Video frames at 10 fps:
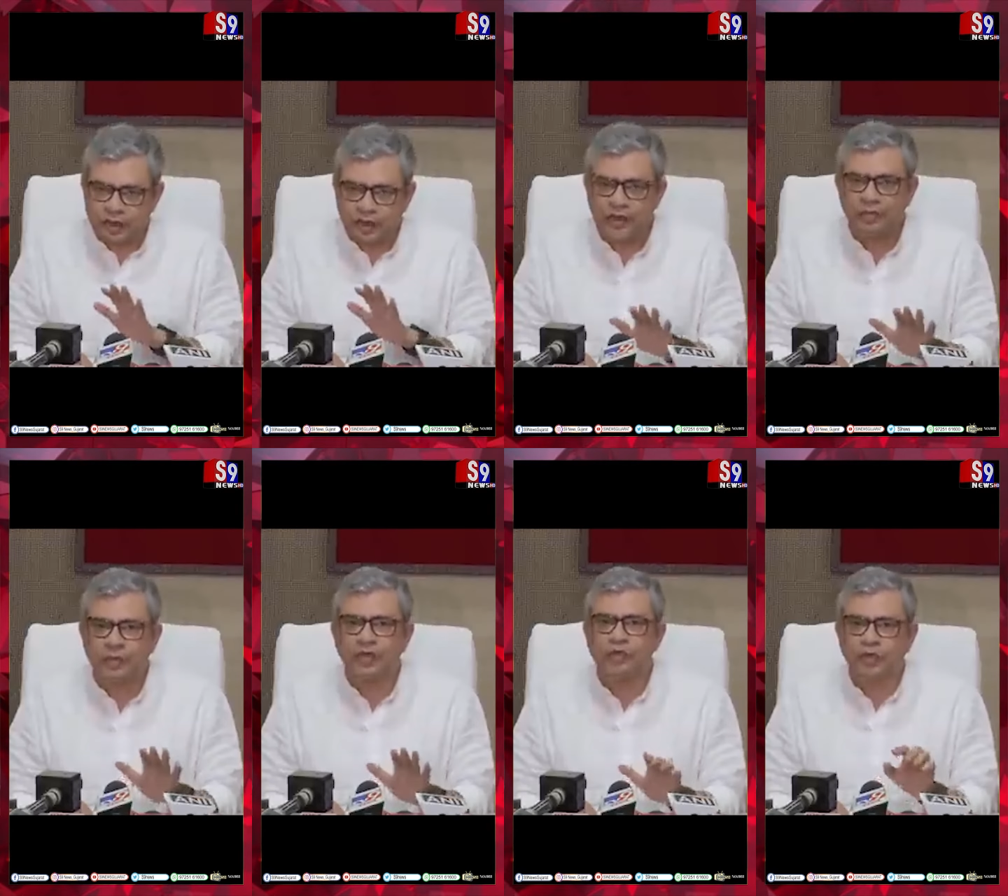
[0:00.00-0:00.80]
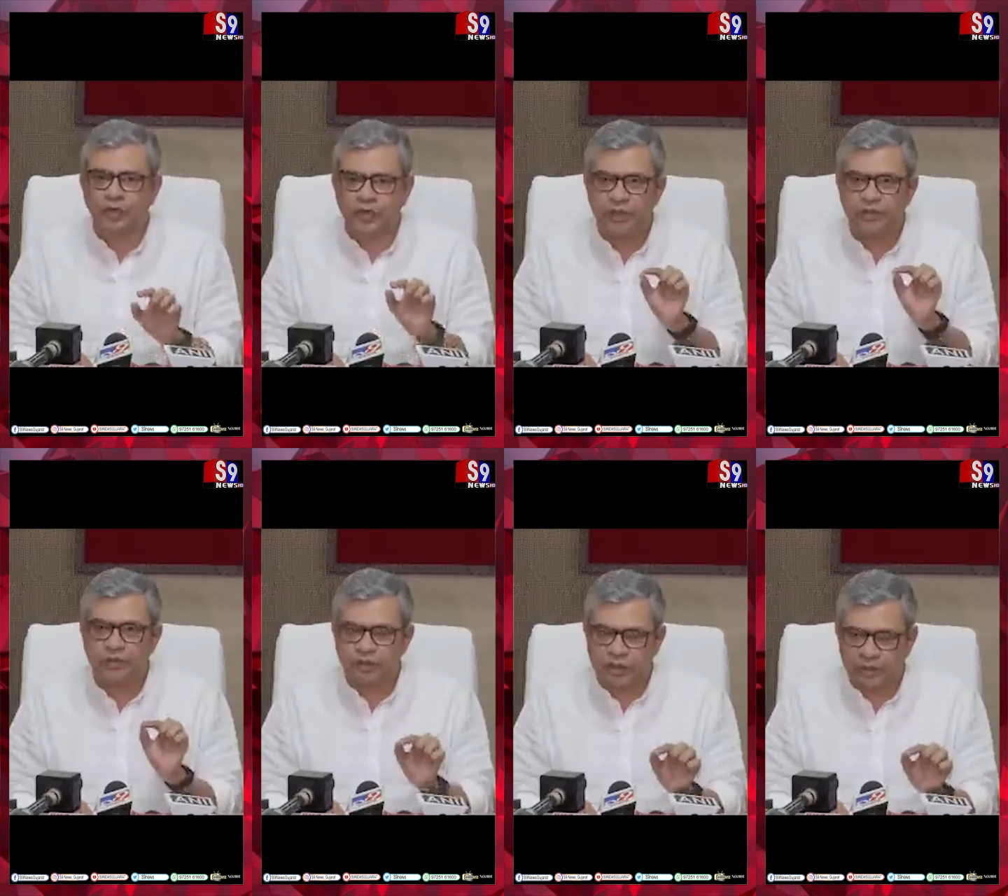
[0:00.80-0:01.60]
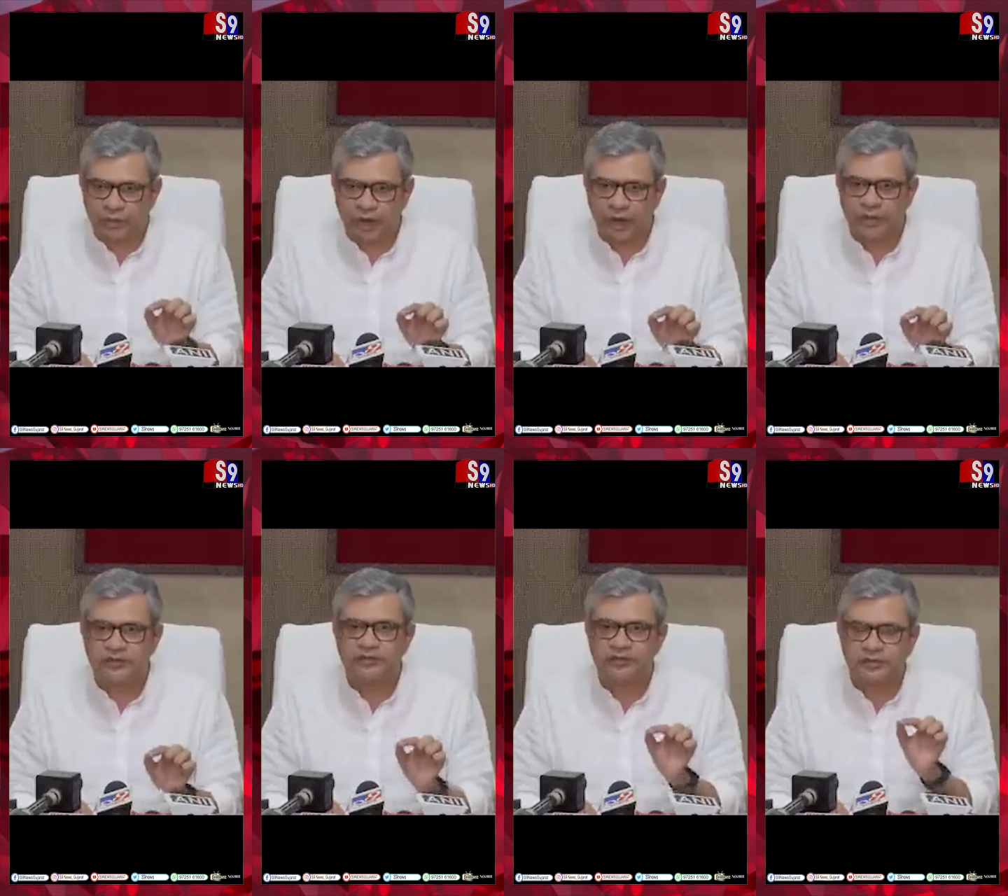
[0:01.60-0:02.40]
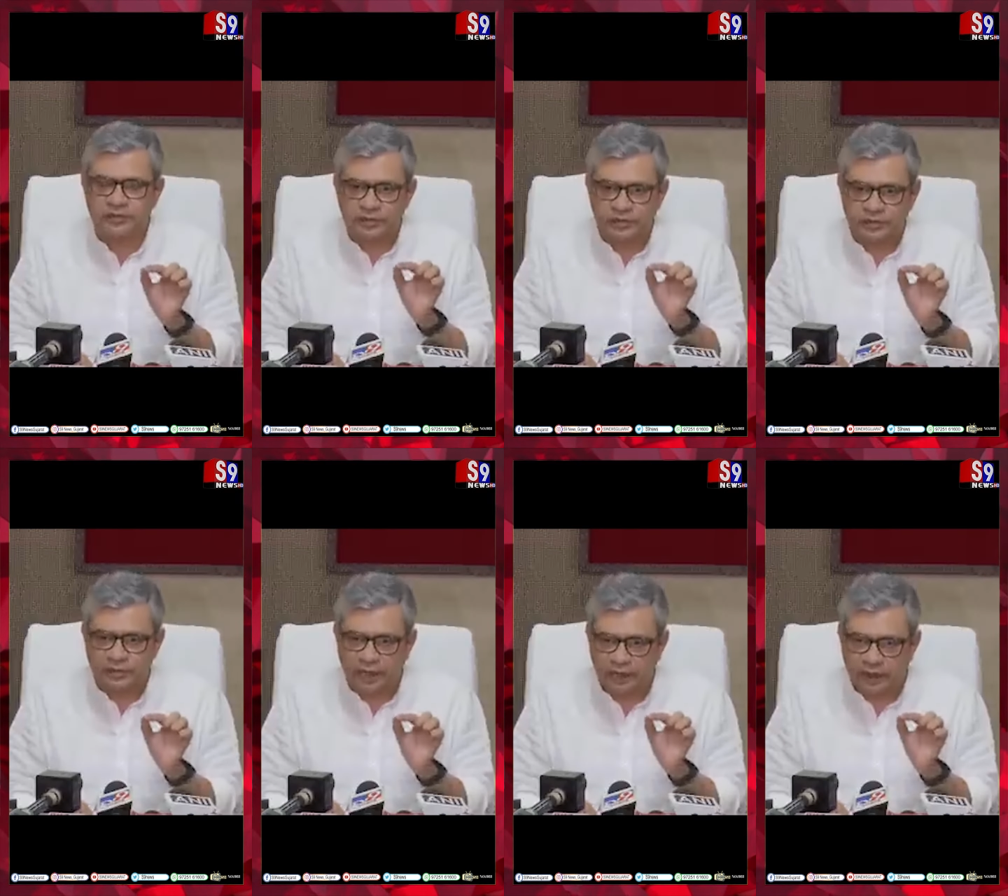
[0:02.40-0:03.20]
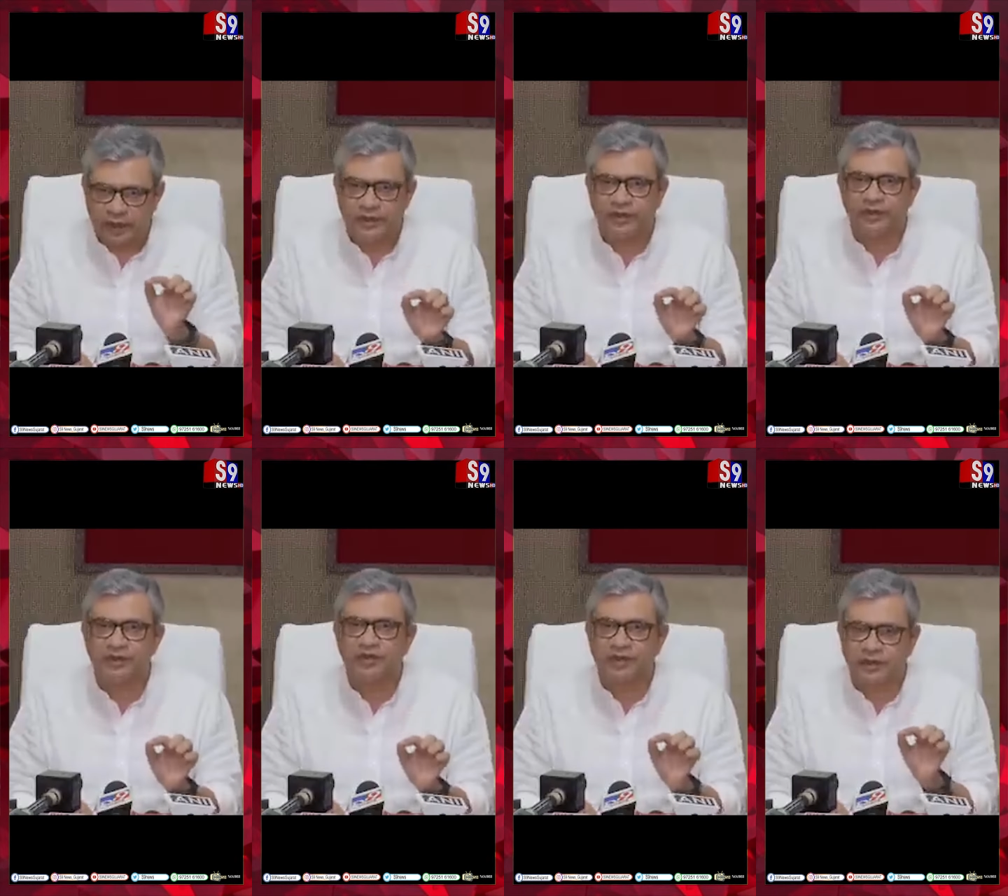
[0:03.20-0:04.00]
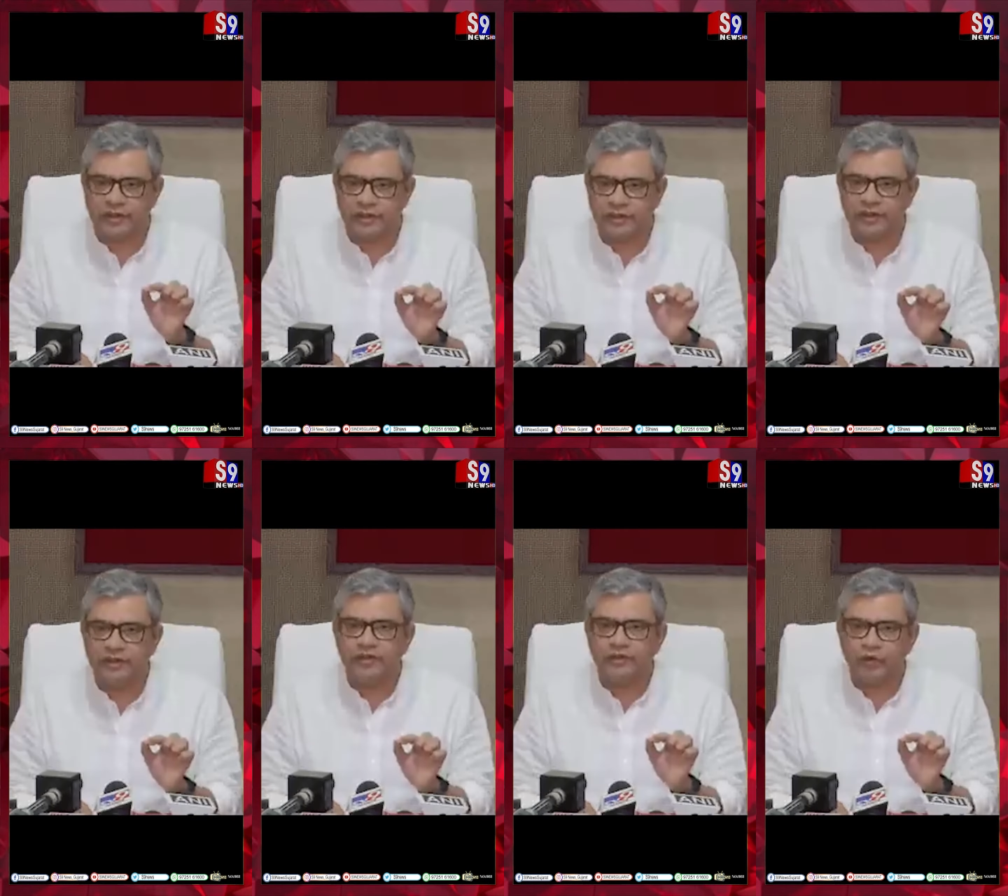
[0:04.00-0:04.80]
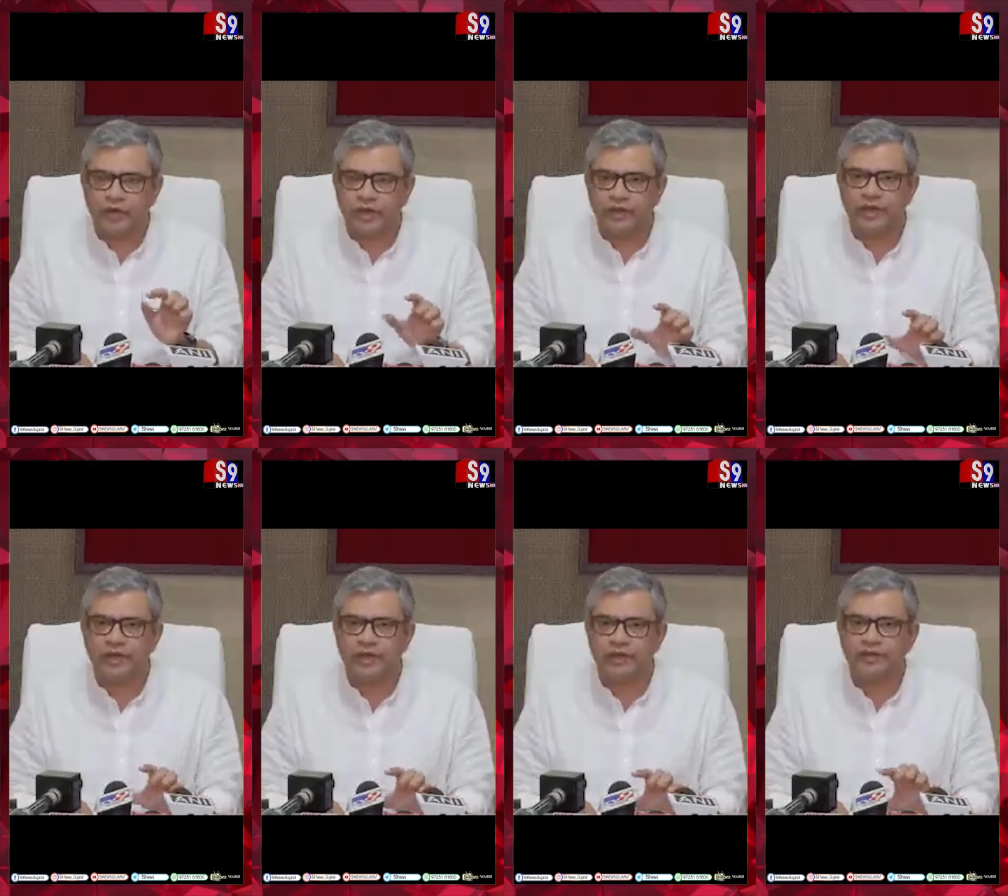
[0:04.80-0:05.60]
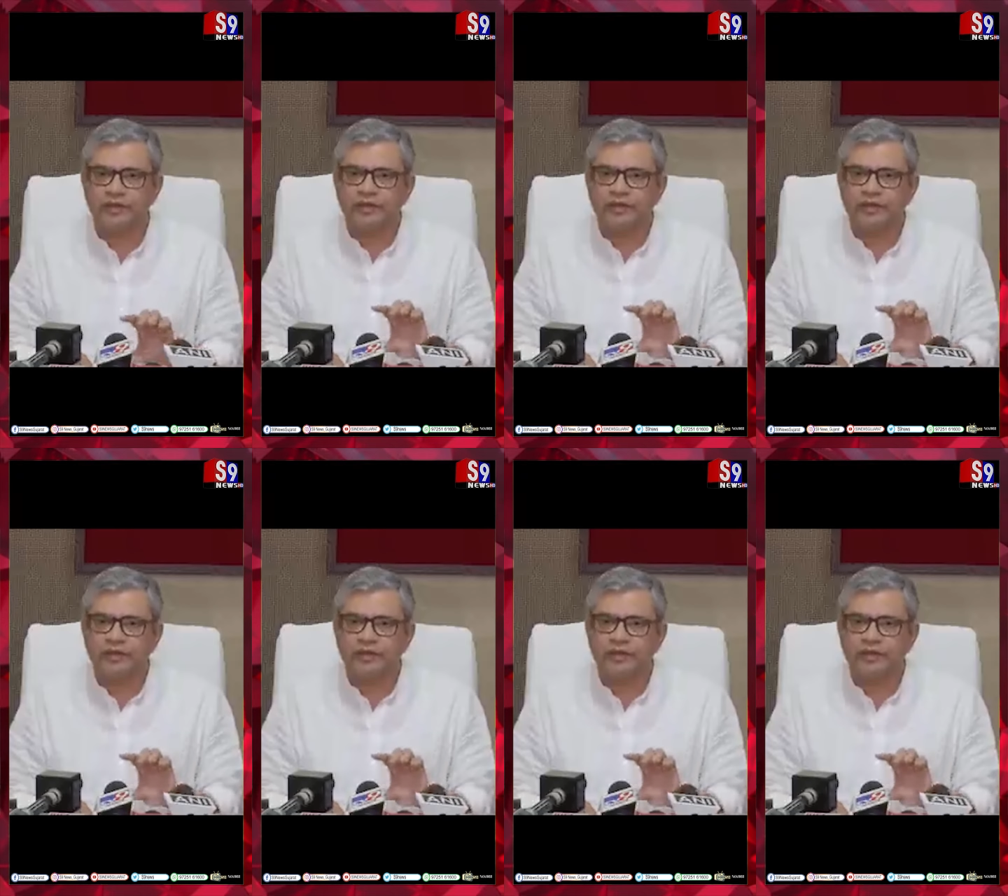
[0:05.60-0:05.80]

कहीं पर कोई उनके पास जानकारी नहीं है क्लियर वो केवल एक